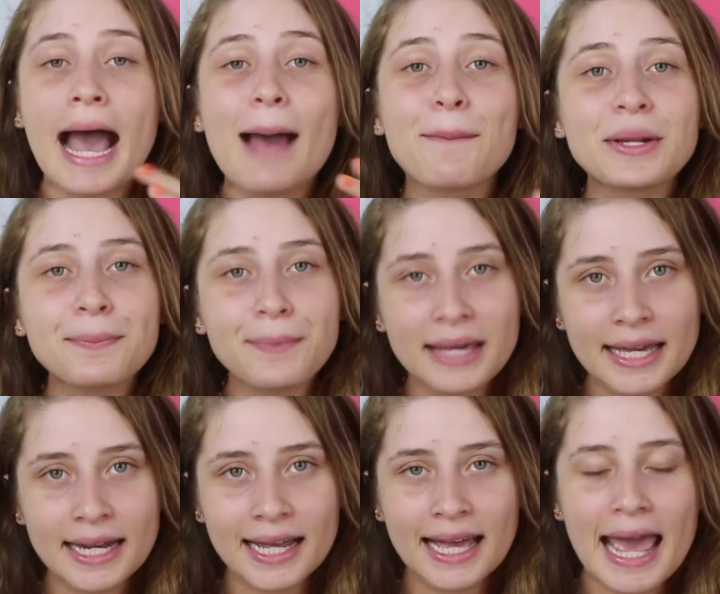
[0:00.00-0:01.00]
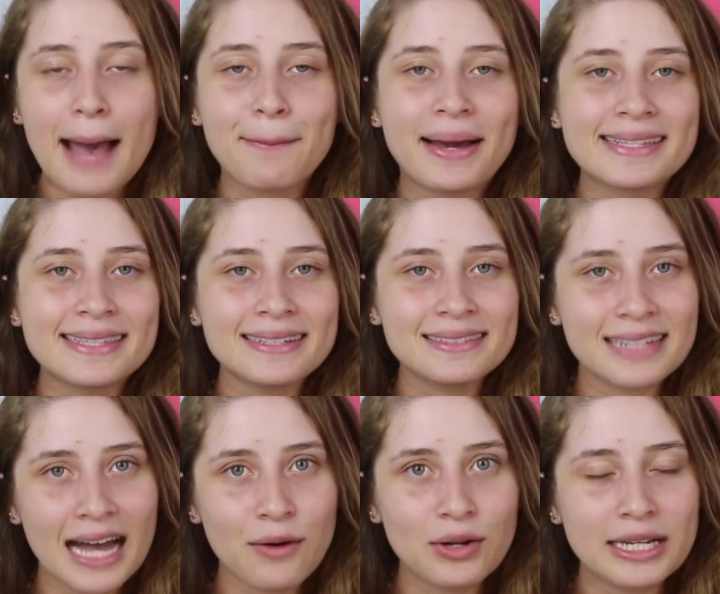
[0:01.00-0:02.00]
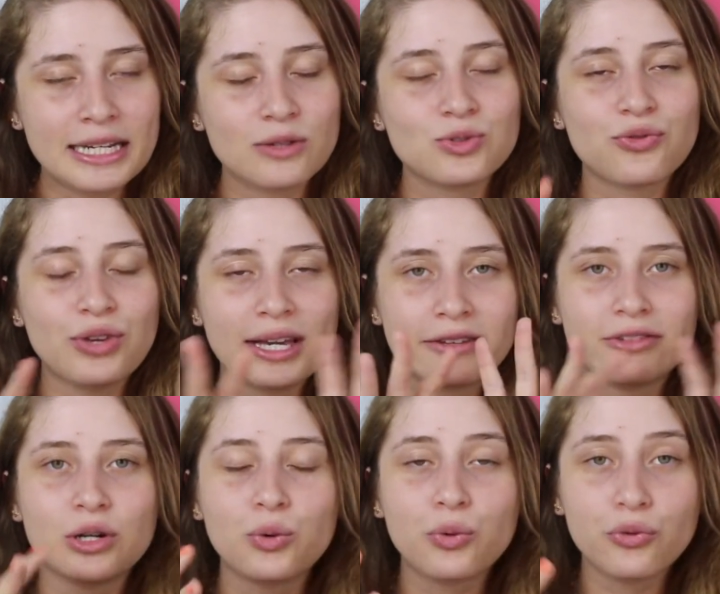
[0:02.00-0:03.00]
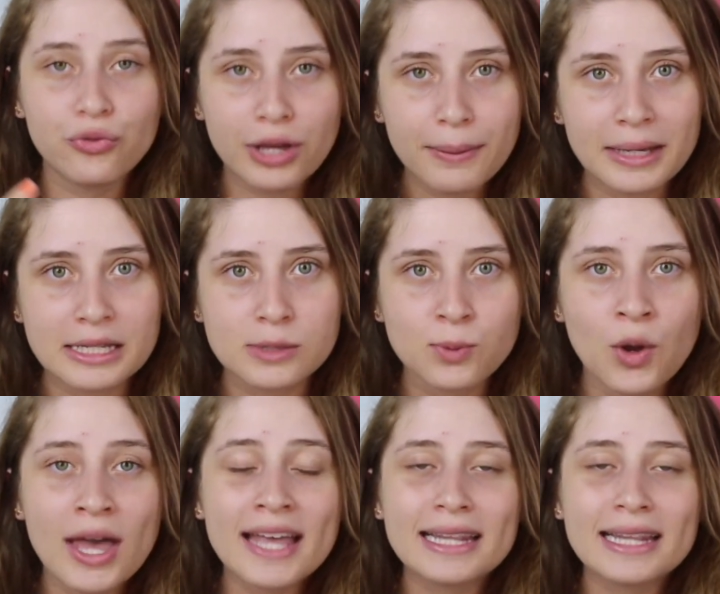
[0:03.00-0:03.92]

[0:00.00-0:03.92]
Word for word: A primeira é a mais central ali, onde fica Vancouver mesmo.